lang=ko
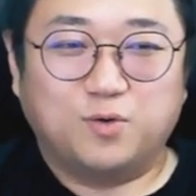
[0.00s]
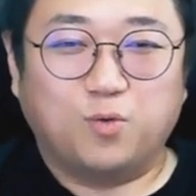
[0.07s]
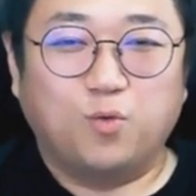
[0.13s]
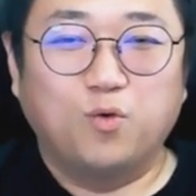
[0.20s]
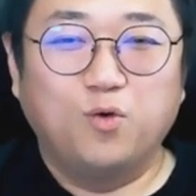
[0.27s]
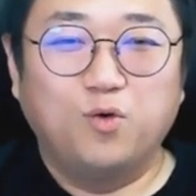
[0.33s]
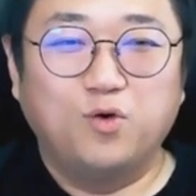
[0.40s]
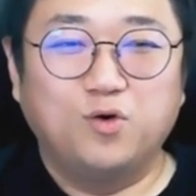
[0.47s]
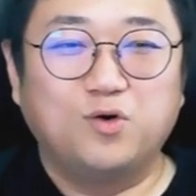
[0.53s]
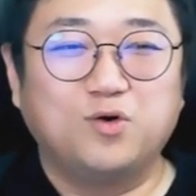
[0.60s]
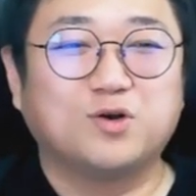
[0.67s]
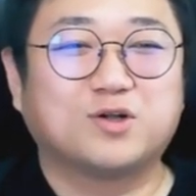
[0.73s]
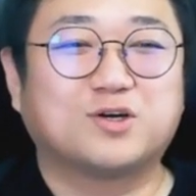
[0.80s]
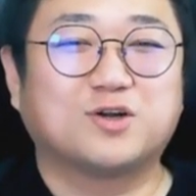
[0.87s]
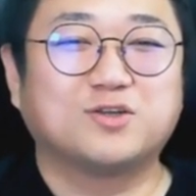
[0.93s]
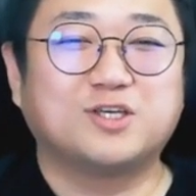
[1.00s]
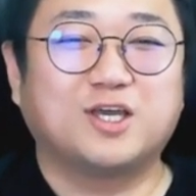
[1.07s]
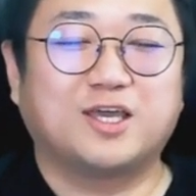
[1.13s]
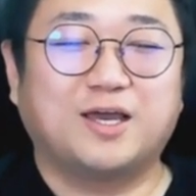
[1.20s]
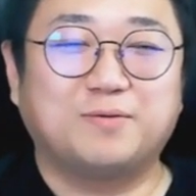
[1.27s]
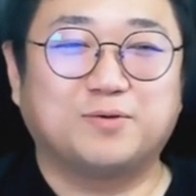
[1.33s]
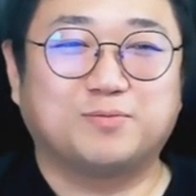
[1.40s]
올 그런
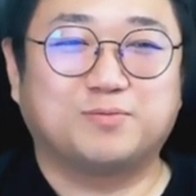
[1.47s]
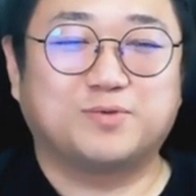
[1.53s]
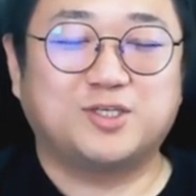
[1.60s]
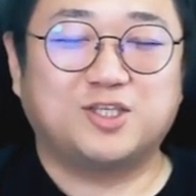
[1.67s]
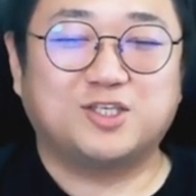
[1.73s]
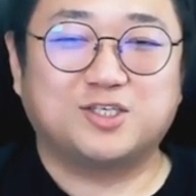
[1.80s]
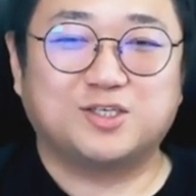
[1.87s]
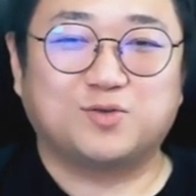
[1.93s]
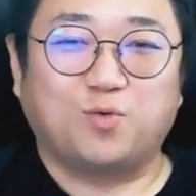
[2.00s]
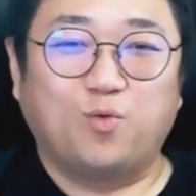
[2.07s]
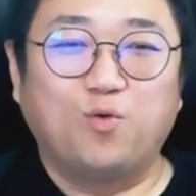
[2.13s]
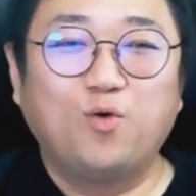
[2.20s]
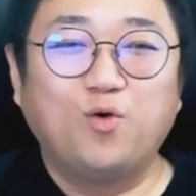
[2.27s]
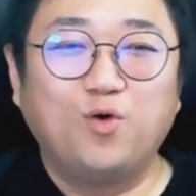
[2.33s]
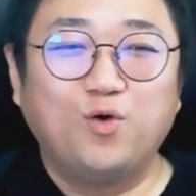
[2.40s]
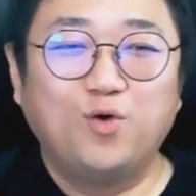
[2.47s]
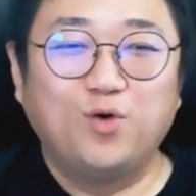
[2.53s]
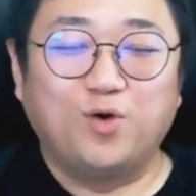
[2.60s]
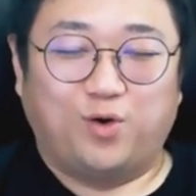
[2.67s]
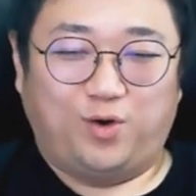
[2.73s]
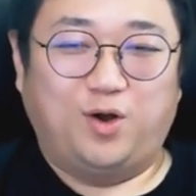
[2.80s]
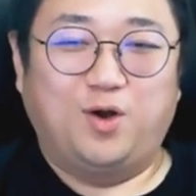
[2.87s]
얘기하면 채팅창에서
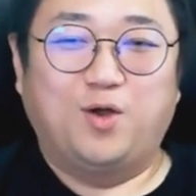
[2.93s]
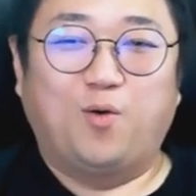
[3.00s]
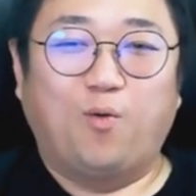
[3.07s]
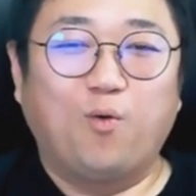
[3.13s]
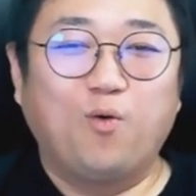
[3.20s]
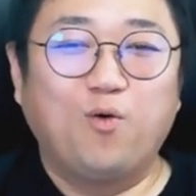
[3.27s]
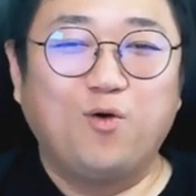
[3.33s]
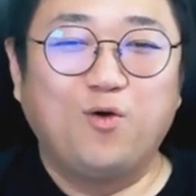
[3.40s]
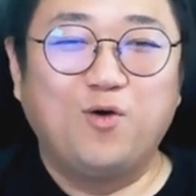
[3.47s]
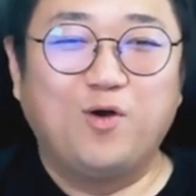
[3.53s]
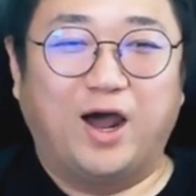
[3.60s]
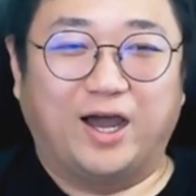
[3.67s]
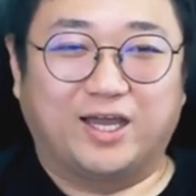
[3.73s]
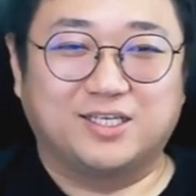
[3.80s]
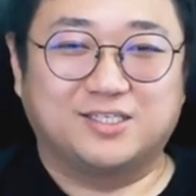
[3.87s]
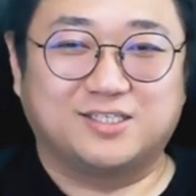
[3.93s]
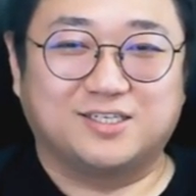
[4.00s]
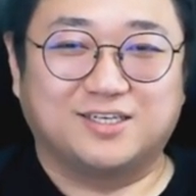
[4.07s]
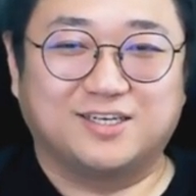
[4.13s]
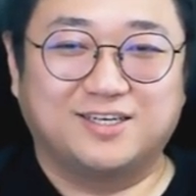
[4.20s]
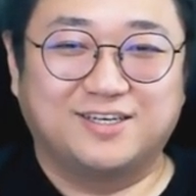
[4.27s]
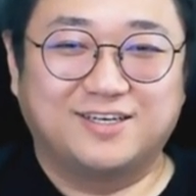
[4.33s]
올 올
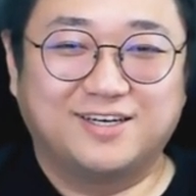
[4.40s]
하겠지